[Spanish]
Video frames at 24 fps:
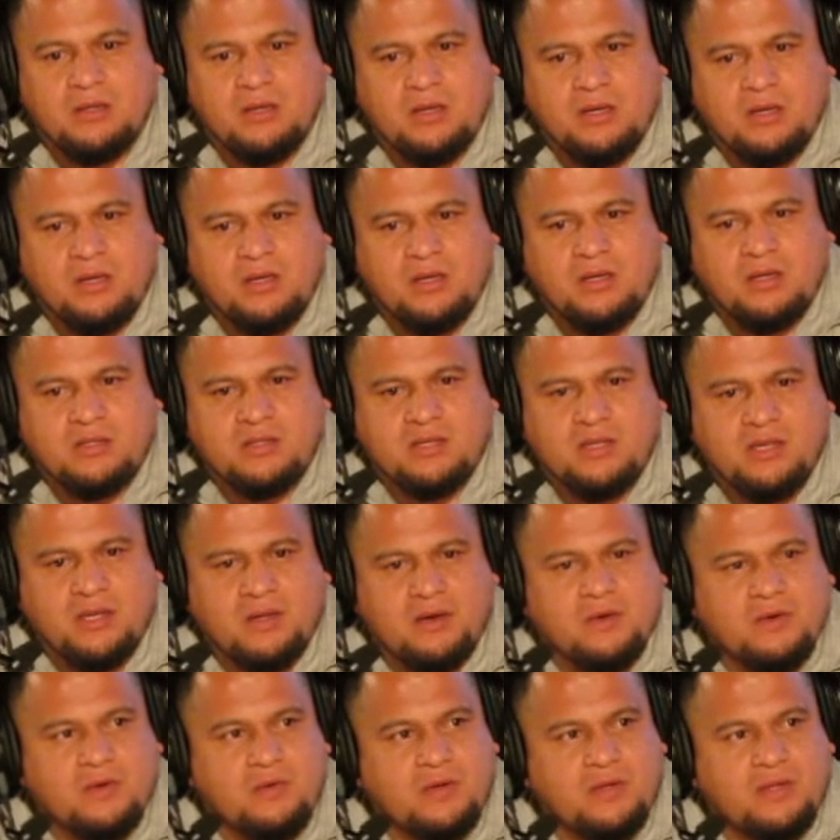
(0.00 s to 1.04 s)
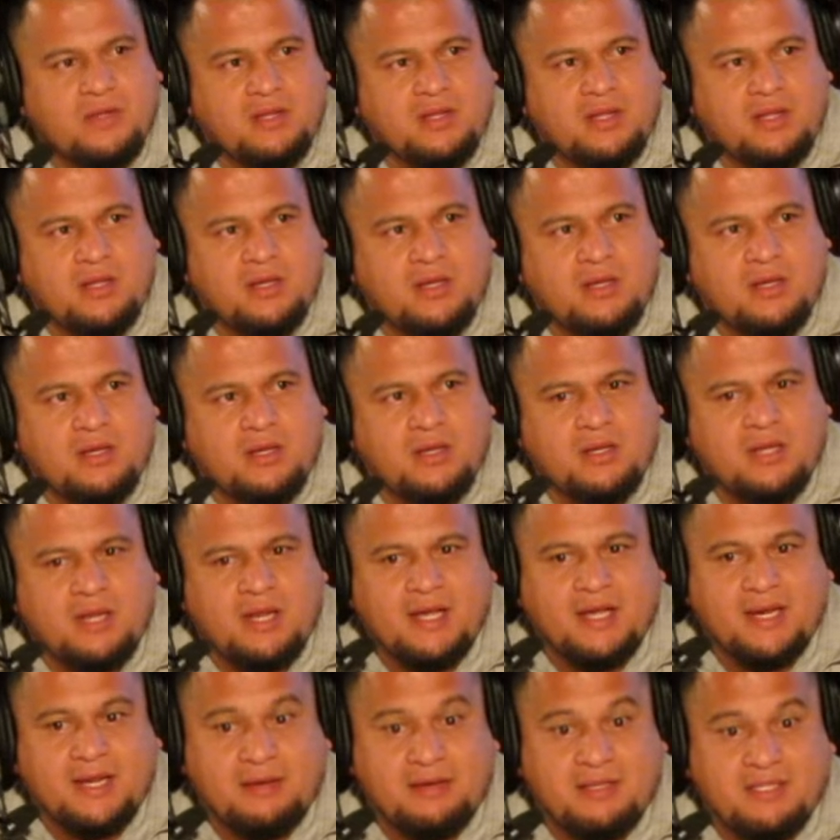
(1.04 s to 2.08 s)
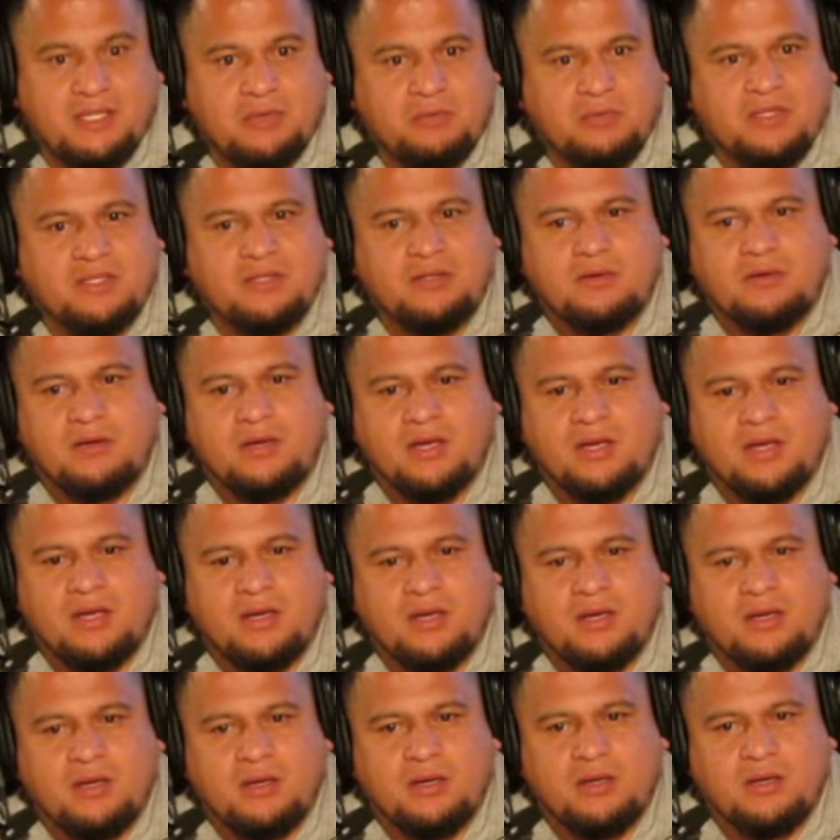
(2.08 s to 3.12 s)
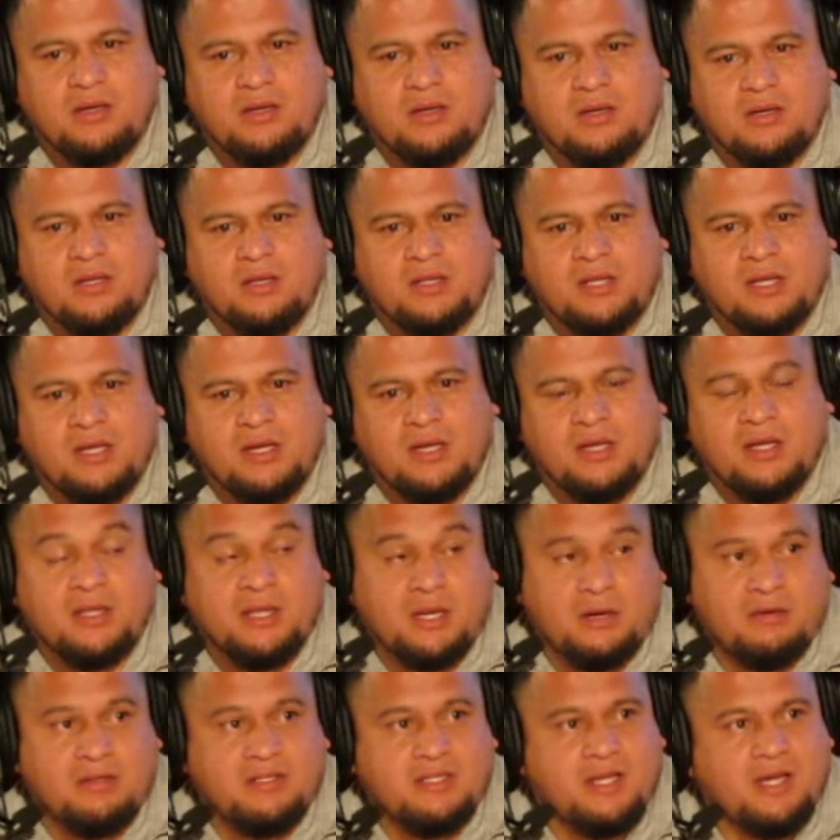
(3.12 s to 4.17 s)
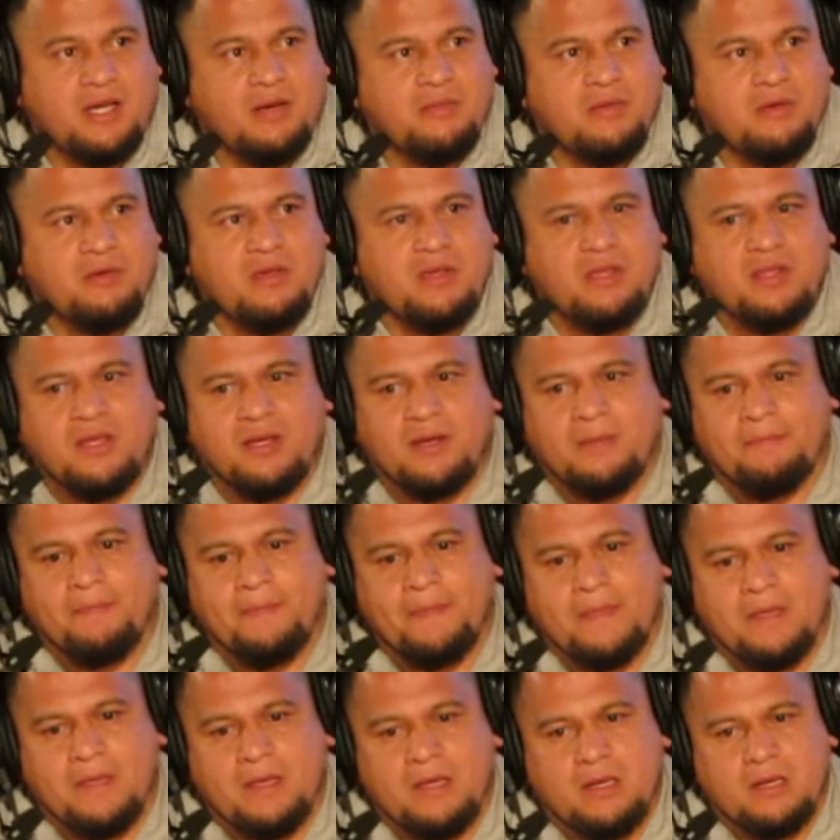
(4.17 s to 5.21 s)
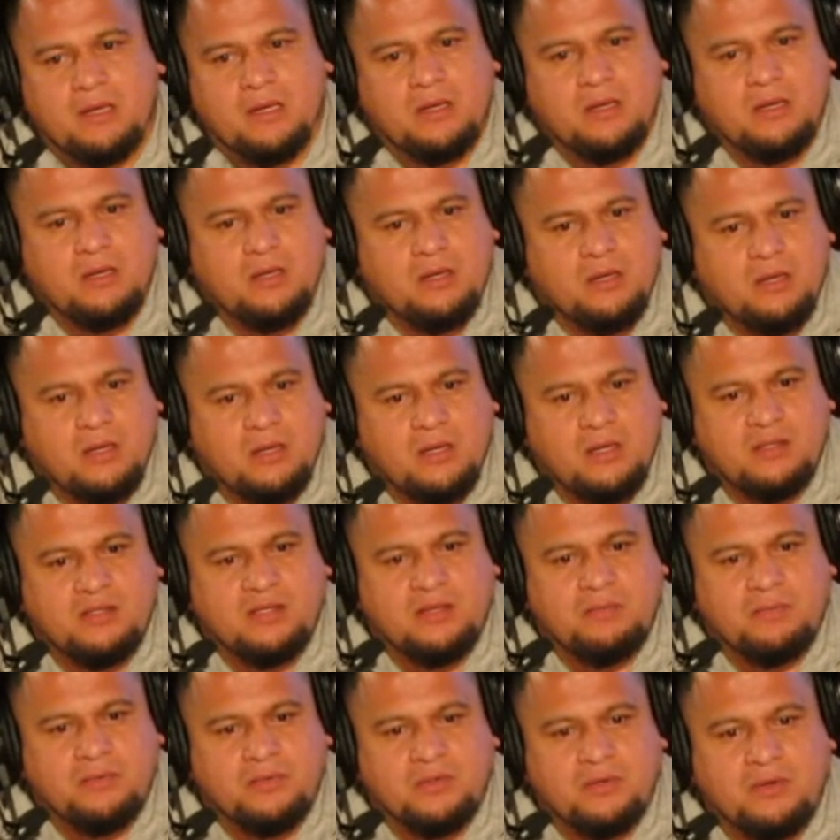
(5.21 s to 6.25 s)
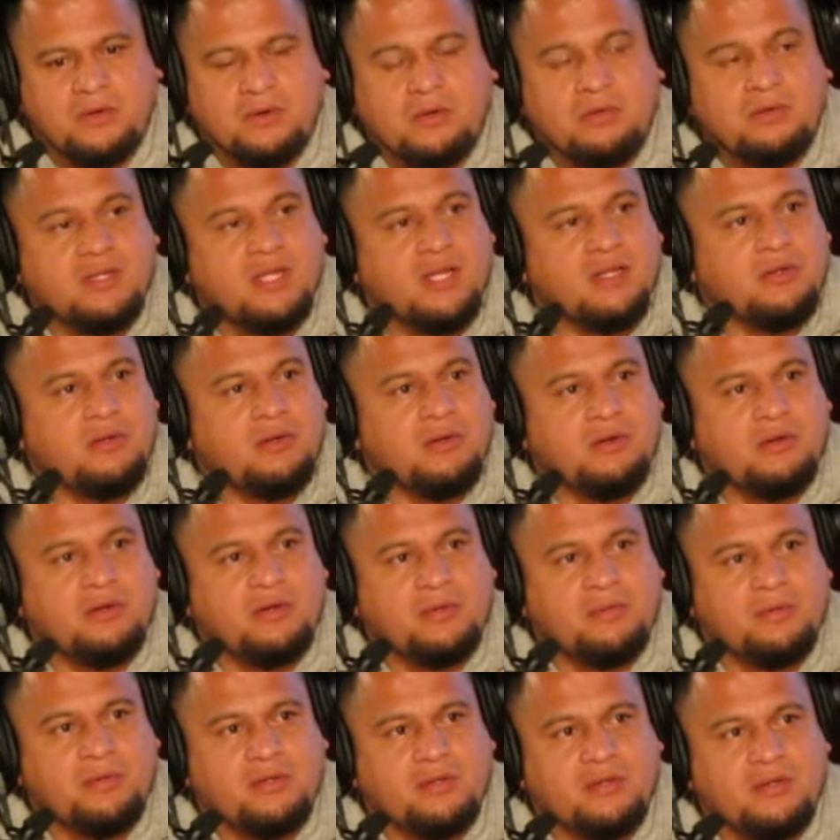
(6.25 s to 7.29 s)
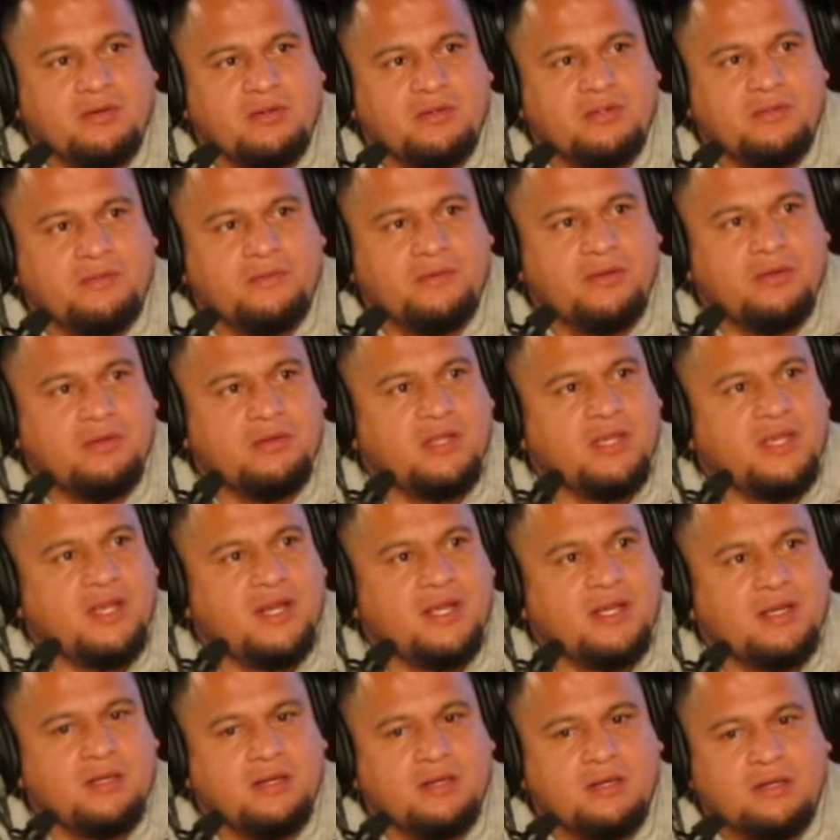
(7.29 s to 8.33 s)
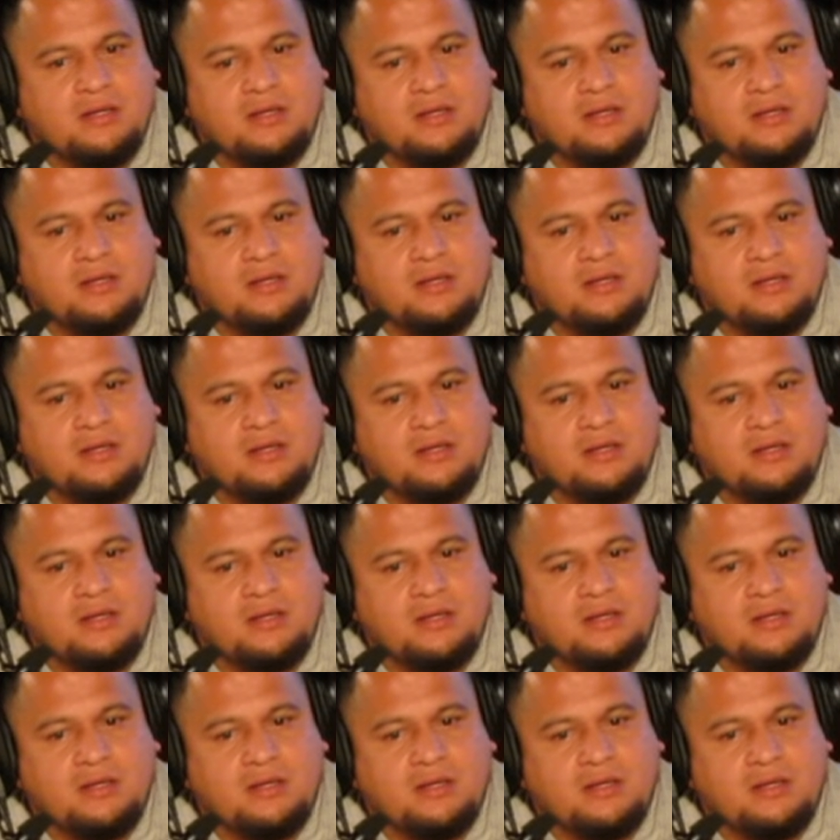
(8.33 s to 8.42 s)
Eh, se dieron cuenta de, la grave situación que, atravesaba mi vida. Eh, se puso en contacto con Reporteros Sin Frontera.